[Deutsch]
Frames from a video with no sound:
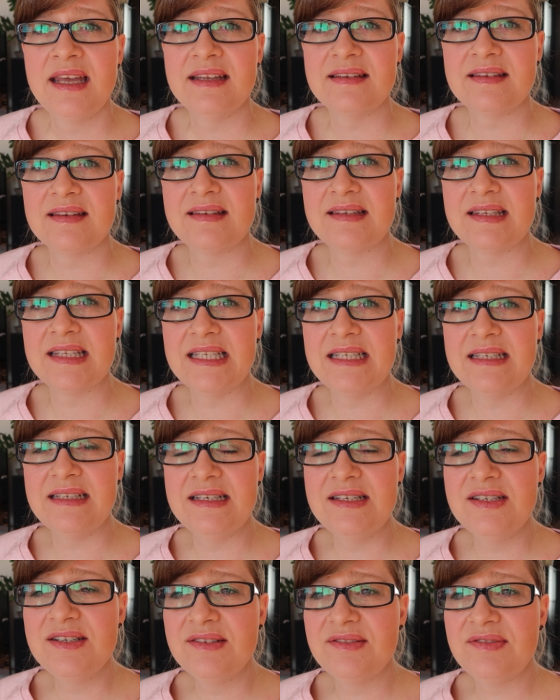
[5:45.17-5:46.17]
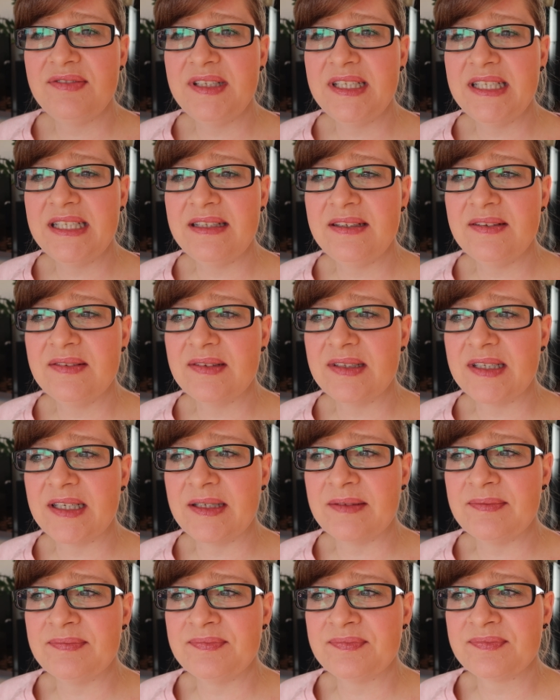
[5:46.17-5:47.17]
Es ist irgendwie
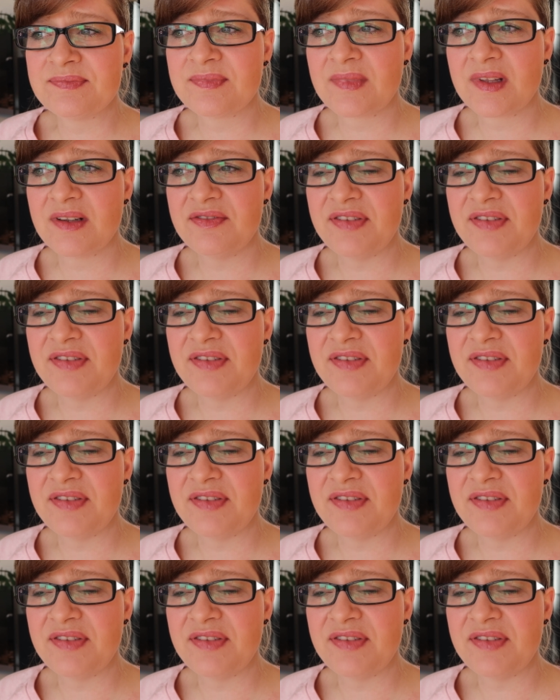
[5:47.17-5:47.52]
ähm,